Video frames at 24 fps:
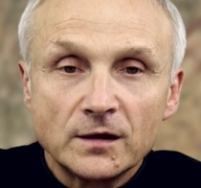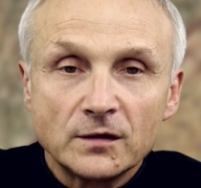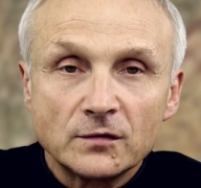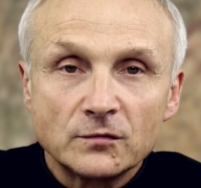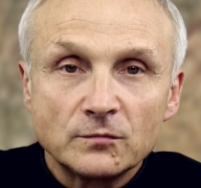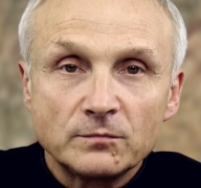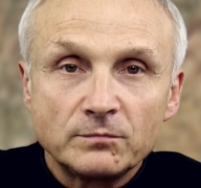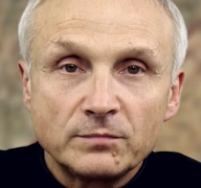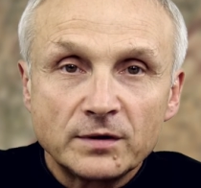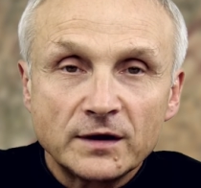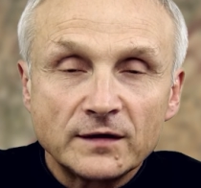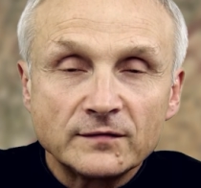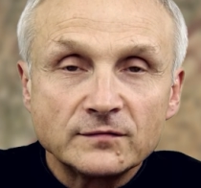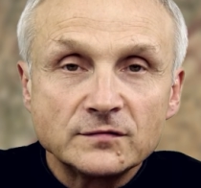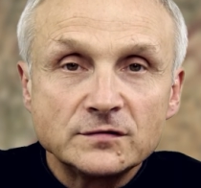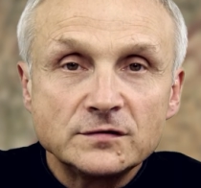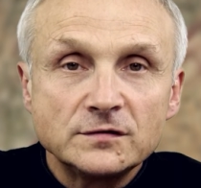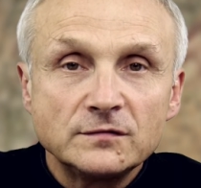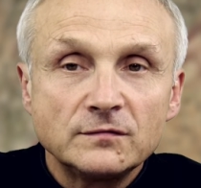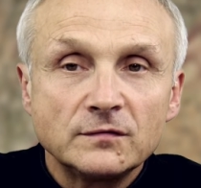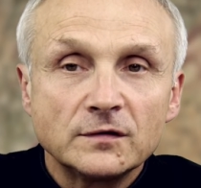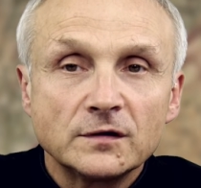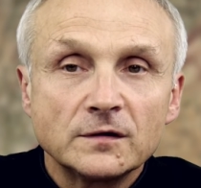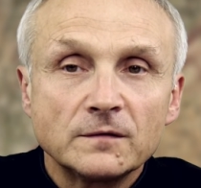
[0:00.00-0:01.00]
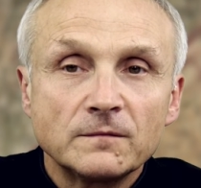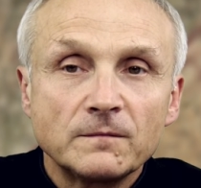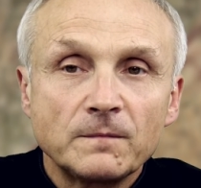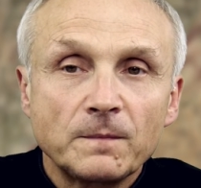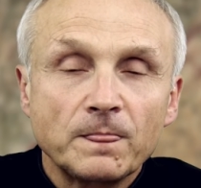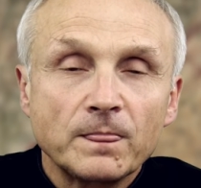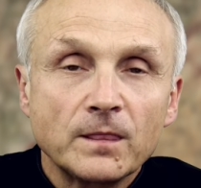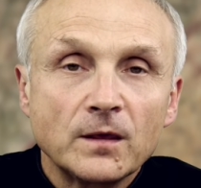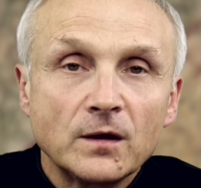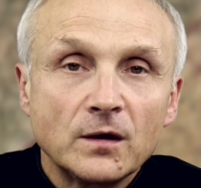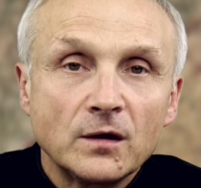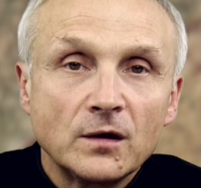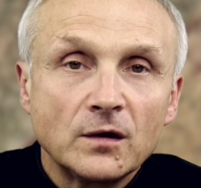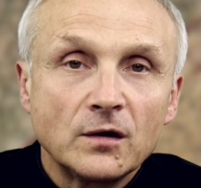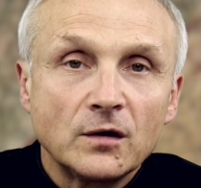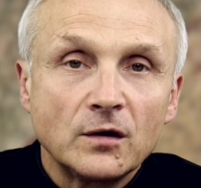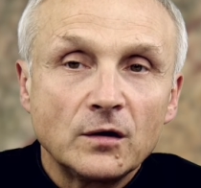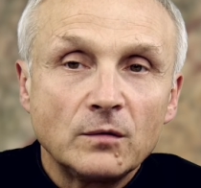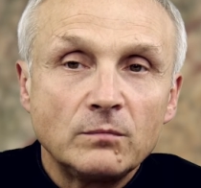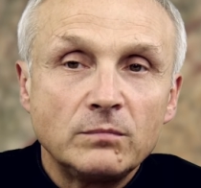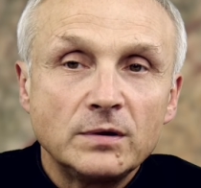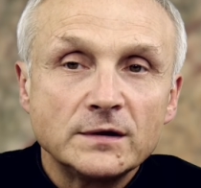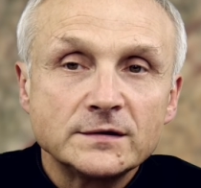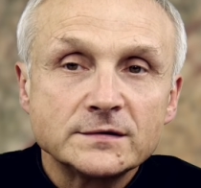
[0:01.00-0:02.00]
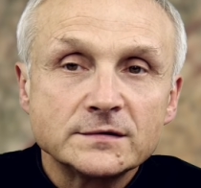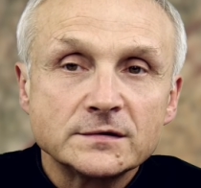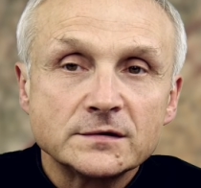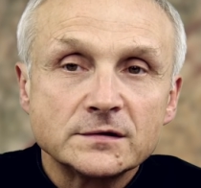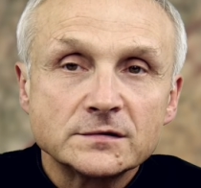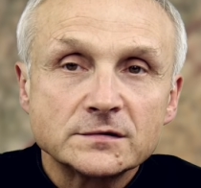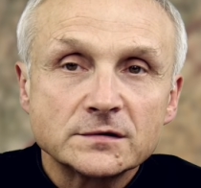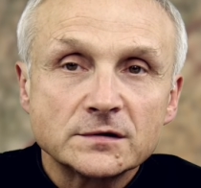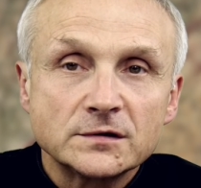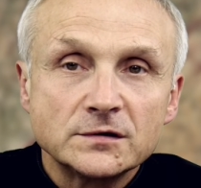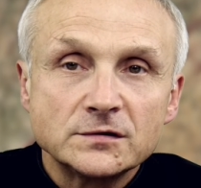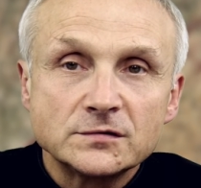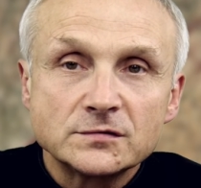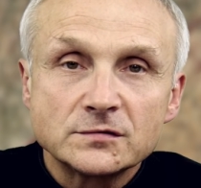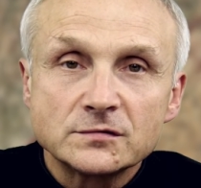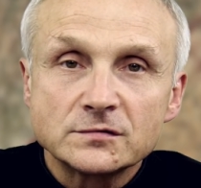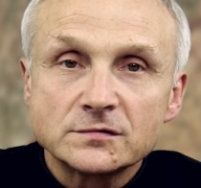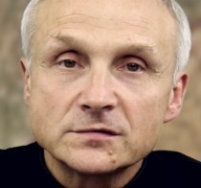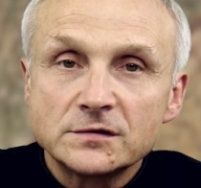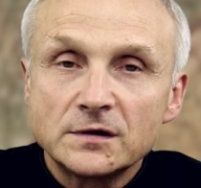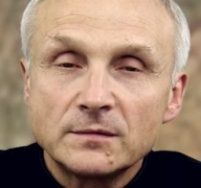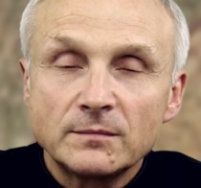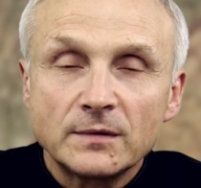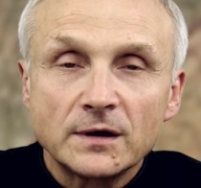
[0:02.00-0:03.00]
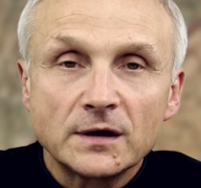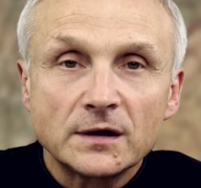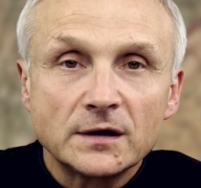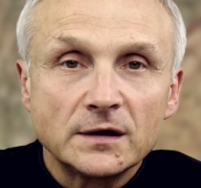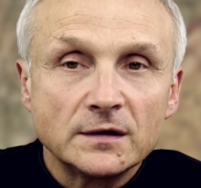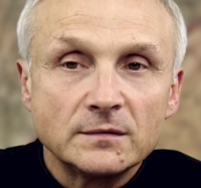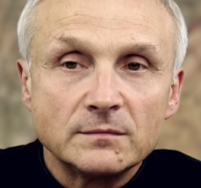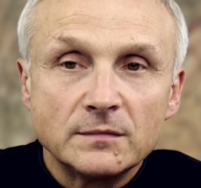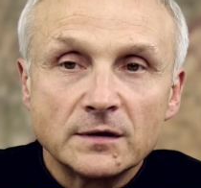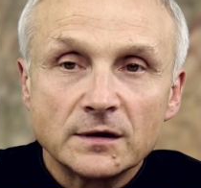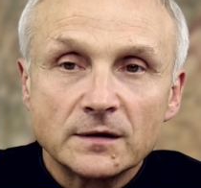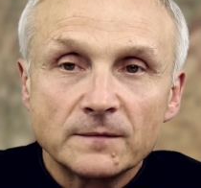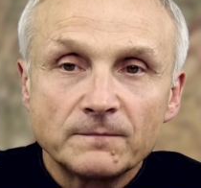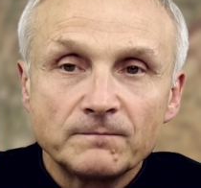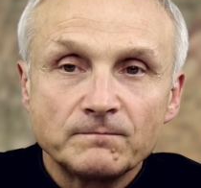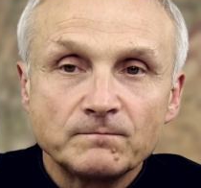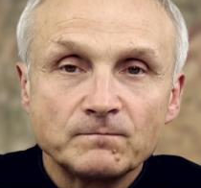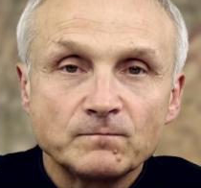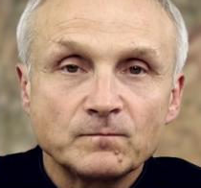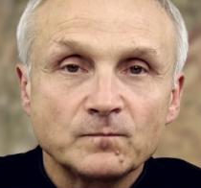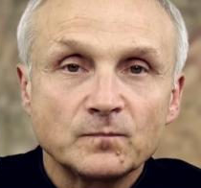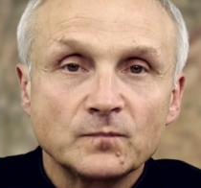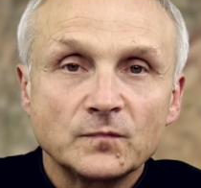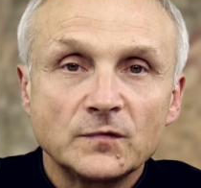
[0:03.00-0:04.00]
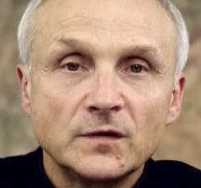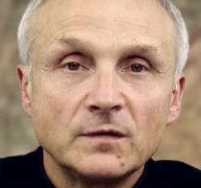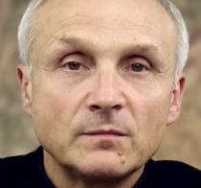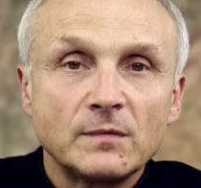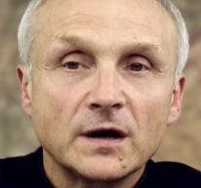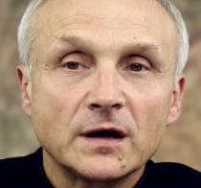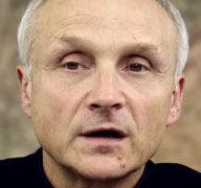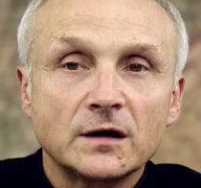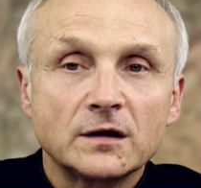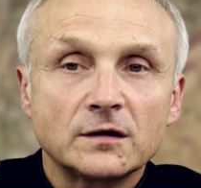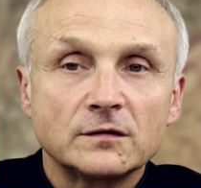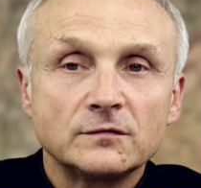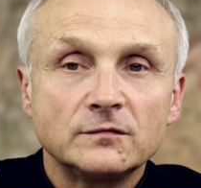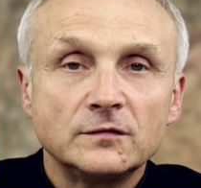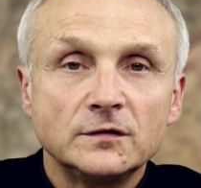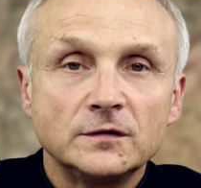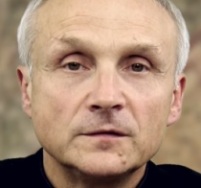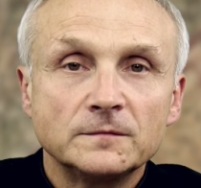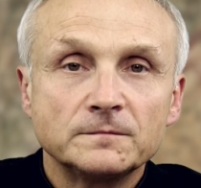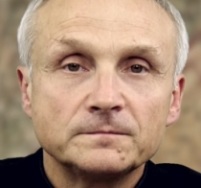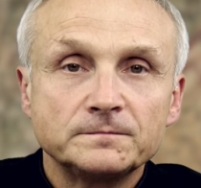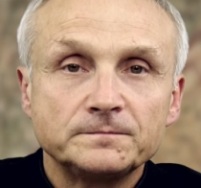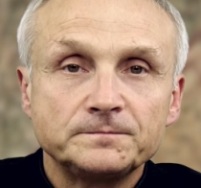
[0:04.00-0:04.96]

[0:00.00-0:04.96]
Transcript: To prawdziwie obecny jest Chrystus. Nie ma chleba, nie ma krwi.